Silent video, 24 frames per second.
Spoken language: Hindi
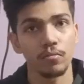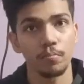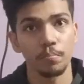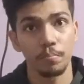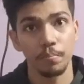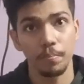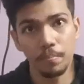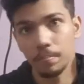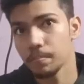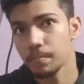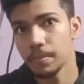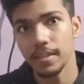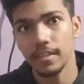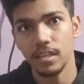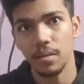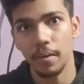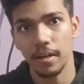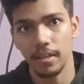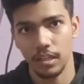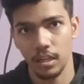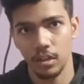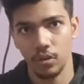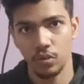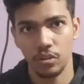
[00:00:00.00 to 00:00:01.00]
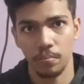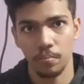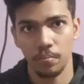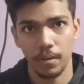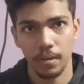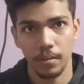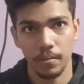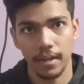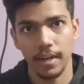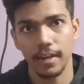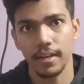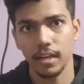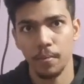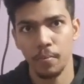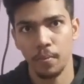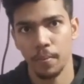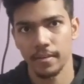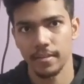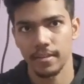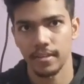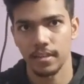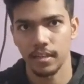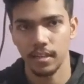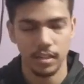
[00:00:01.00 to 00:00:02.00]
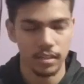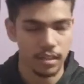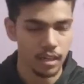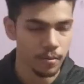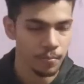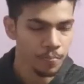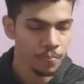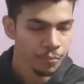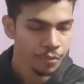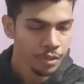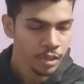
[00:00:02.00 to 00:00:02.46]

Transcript: बीस की बात कर रहा हूँ जब मैं गेट का प्रिपरेशन कर रहा था